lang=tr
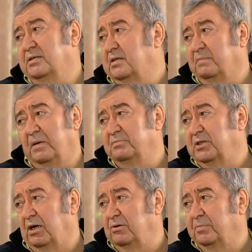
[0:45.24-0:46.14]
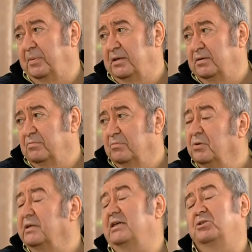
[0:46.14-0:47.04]
çıkmam ki Haluk Bey. Bu
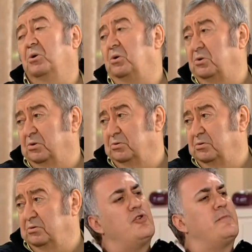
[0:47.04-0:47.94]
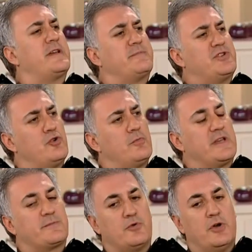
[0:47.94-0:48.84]
gece ölürüm. Bir olmaz, bir şey
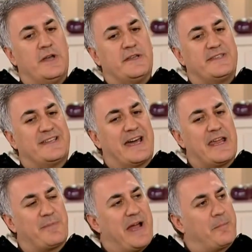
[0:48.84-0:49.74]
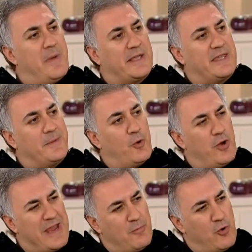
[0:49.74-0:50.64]
olmaz. Bu sigarayı bırakmak gibi.
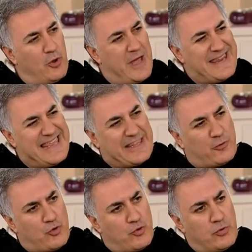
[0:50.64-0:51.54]
Önemli olan ilk gün.